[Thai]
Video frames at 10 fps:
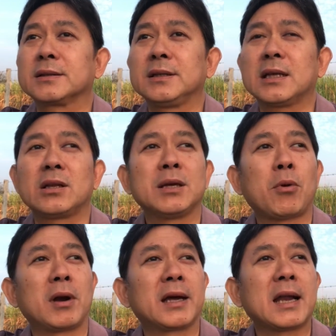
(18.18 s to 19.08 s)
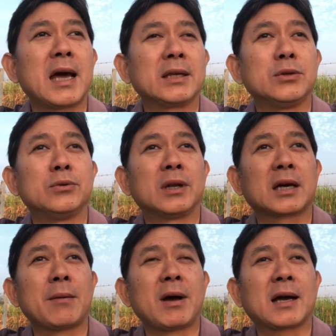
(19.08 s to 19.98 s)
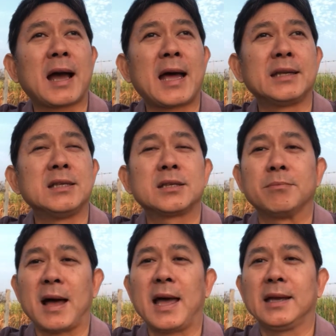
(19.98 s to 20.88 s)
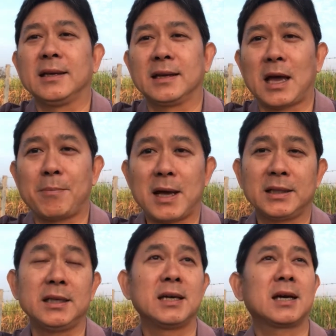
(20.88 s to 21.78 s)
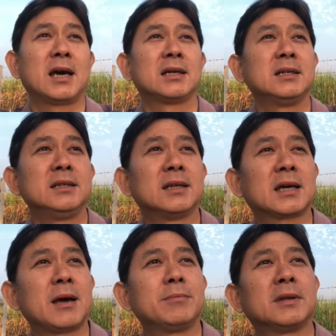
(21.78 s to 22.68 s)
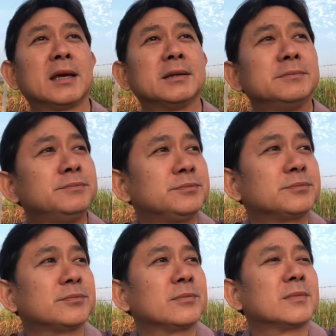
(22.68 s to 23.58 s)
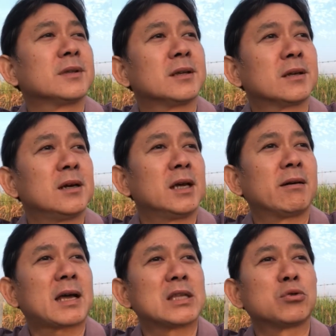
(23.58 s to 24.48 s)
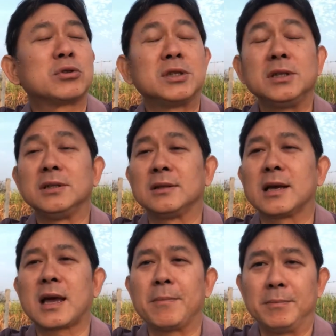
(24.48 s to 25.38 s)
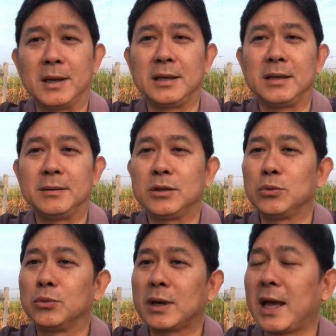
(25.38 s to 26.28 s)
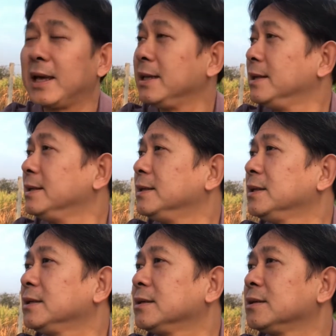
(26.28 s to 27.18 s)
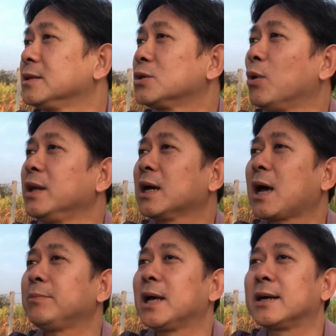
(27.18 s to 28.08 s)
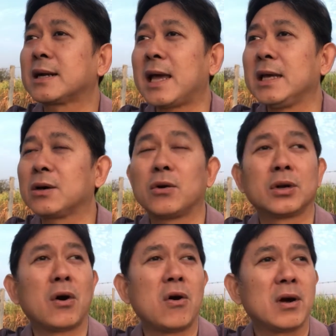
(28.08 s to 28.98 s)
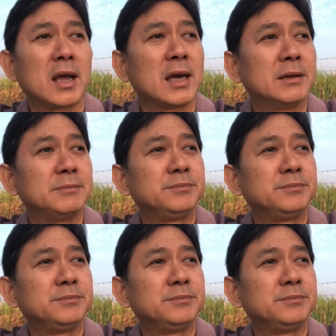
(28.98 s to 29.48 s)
เนี่ยตอนนี้ผมกำลังนั่งอยู่นะครับอากาศเย็นสบายนะครับพระอาทิตย์นี่กำลังขึ้นนะครับนะก็เรียกว่าอากาศสดชื่นนะครับ อันนี้อยู่ในสวนนะครับในไร่ของน้องนะฮะ